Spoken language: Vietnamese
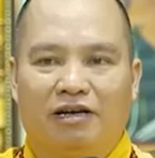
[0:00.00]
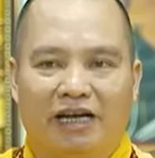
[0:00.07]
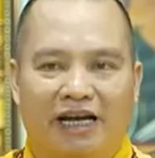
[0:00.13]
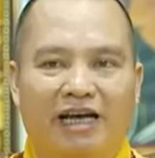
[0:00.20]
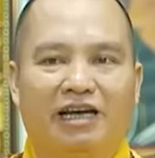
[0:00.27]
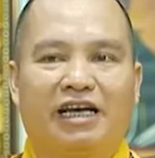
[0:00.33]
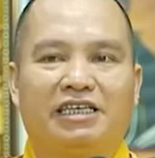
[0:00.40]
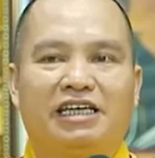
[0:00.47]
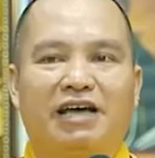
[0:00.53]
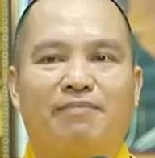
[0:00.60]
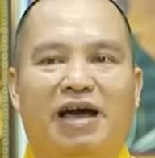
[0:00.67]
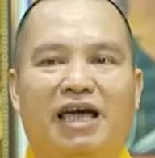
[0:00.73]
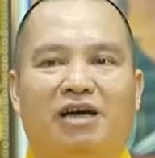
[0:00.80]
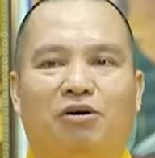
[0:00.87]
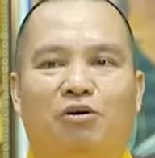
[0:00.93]
để cái xe
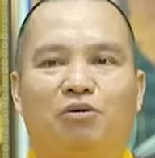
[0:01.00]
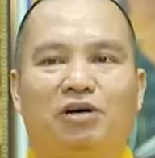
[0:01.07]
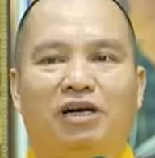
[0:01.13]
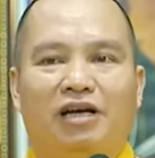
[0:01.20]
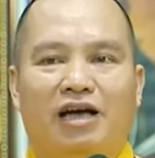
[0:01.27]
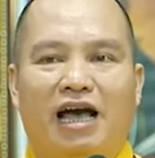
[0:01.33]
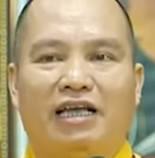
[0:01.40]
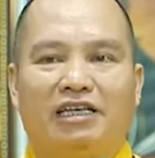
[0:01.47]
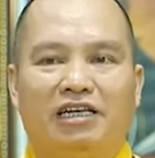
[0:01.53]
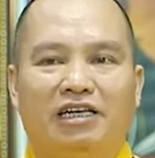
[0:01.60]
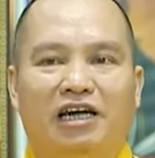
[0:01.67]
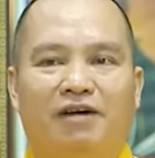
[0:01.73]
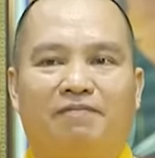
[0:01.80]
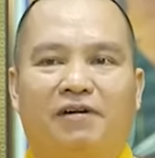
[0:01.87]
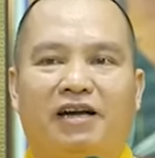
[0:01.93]
máy cũng a di
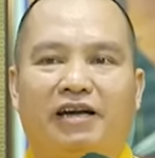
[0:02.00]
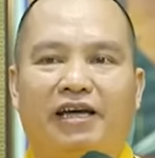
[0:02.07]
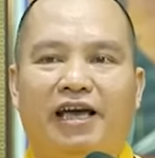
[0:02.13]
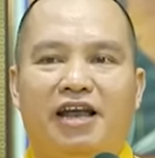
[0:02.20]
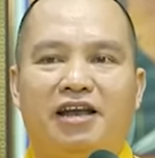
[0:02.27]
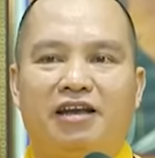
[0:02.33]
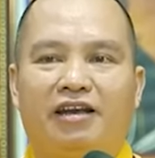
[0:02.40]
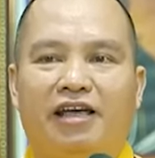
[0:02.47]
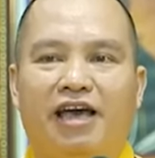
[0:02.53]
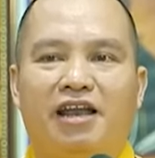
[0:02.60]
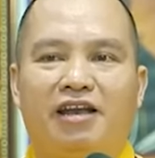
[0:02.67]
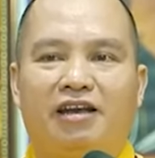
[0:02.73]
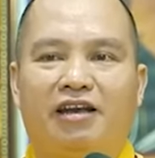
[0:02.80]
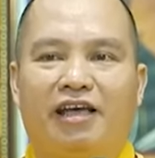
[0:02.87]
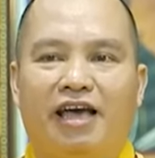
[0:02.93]
đà phật én
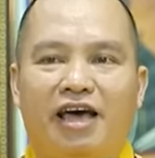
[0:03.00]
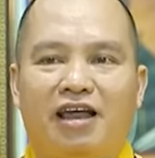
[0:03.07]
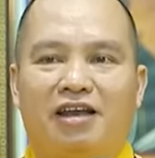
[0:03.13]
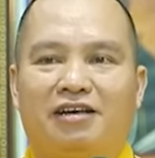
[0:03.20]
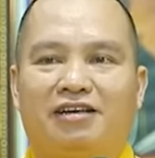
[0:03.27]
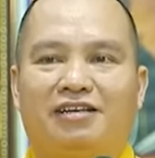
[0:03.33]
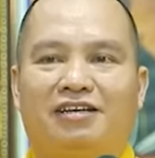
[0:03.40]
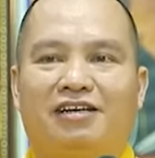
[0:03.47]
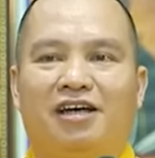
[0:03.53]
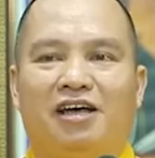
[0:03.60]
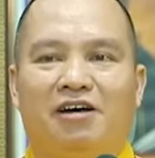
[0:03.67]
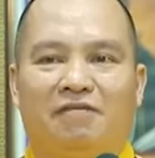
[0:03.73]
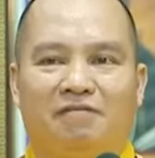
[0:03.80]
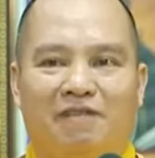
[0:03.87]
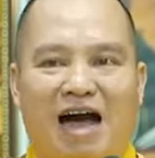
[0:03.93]
én én
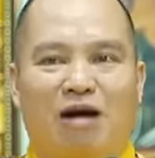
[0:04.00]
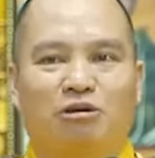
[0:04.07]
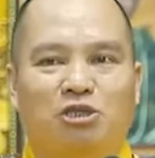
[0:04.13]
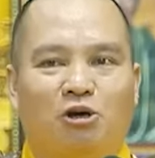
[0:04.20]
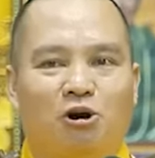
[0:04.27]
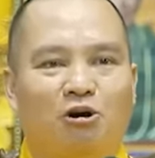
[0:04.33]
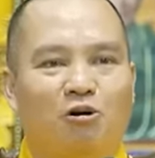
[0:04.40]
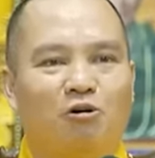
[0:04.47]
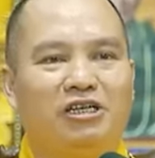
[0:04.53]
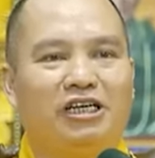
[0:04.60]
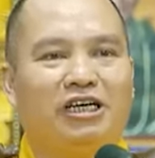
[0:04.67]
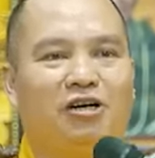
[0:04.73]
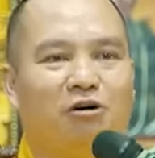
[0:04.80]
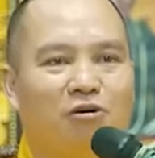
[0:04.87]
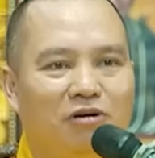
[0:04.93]
vào số cũng
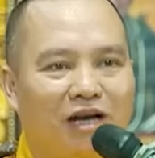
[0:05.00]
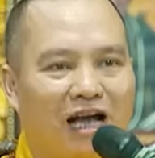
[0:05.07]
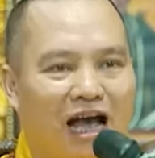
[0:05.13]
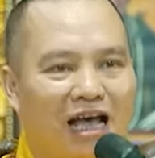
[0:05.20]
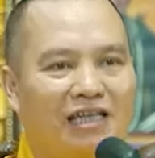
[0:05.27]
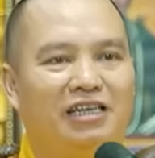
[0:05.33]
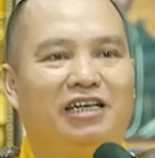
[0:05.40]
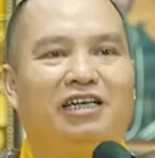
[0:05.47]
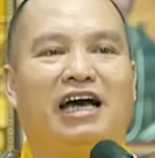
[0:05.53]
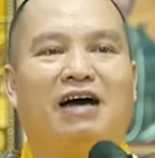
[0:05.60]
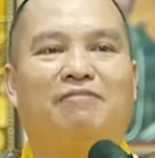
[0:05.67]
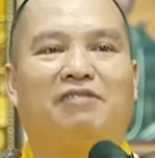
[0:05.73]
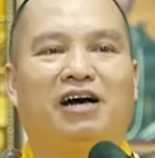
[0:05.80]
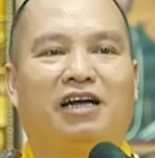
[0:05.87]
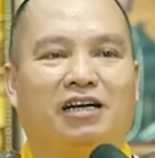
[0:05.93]
gì cũng a di đà
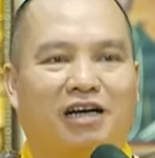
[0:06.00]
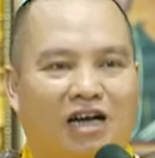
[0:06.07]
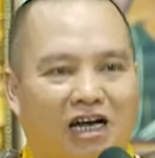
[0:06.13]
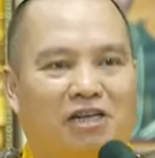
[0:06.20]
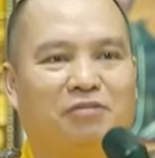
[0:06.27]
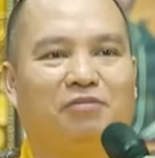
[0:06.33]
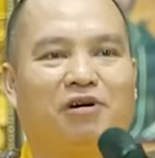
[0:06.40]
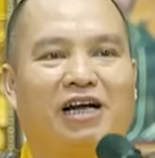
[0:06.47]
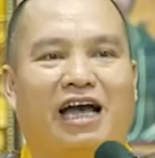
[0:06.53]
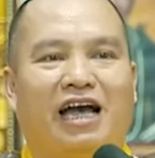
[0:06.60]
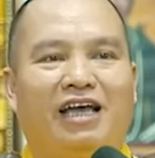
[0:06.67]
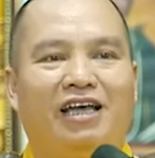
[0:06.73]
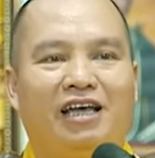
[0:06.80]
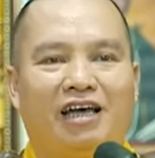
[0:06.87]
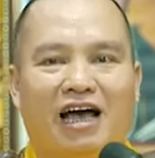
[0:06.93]
phật khật một
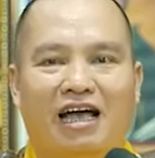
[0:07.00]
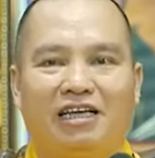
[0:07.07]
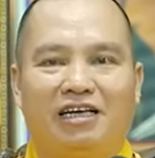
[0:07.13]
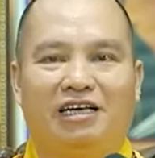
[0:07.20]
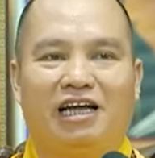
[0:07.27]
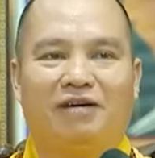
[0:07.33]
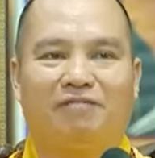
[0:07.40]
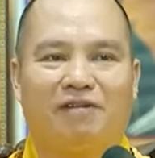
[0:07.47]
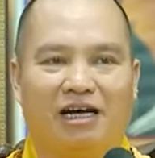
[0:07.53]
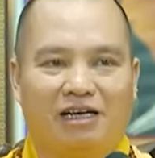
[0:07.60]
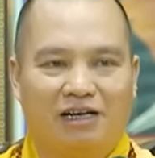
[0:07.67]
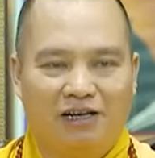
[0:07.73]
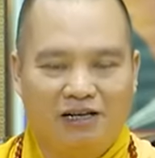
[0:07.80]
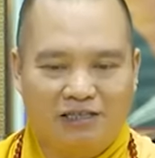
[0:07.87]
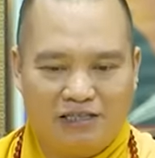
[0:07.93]
cái a di đà phật
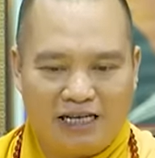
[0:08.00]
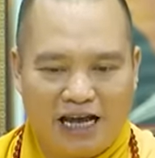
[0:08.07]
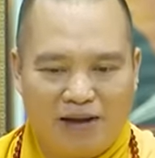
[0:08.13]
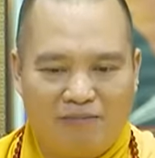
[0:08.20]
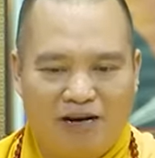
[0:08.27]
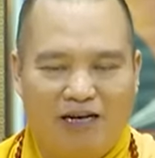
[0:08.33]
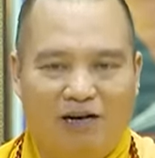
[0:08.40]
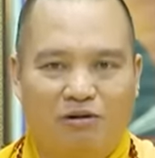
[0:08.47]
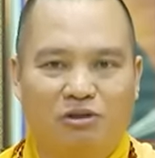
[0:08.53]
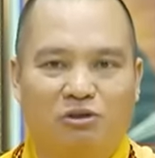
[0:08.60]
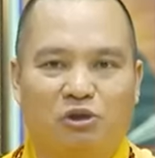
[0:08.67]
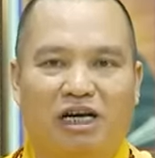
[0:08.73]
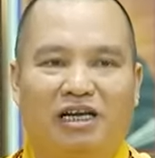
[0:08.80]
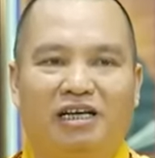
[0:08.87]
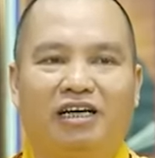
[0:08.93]
xe bắt đầu
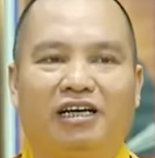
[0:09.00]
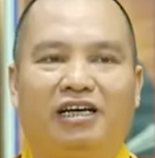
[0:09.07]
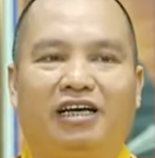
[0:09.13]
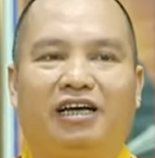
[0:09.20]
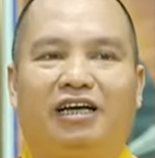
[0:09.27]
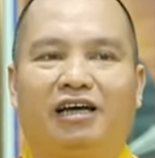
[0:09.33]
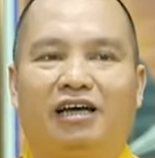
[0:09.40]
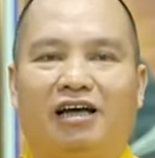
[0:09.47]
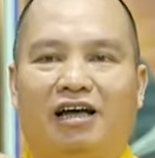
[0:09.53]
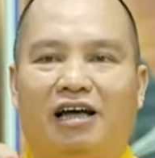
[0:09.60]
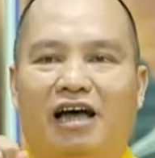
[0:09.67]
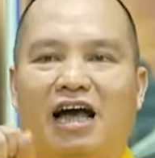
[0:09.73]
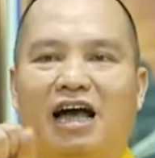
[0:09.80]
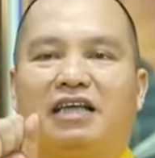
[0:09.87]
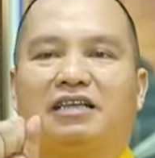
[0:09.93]
chuyển đi gì
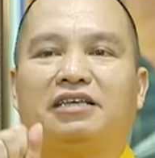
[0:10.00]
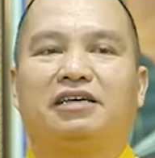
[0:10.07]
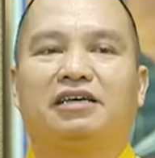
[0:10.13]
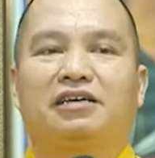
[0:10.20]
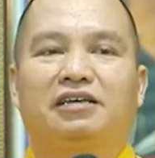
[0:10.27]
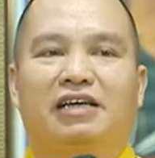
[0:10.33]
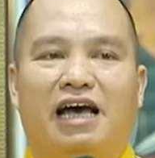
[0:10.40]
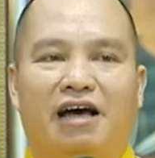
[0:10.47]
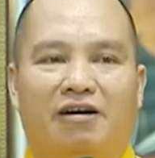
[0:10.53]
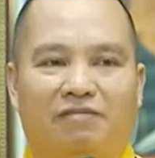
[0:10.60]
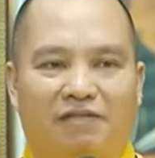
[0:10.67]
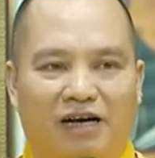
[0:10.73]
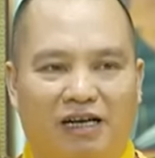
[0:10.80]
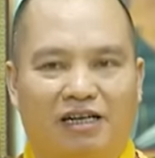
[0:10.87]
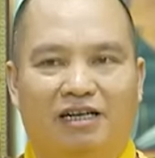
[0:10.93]
a di đà
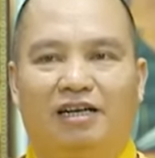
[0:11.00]
phật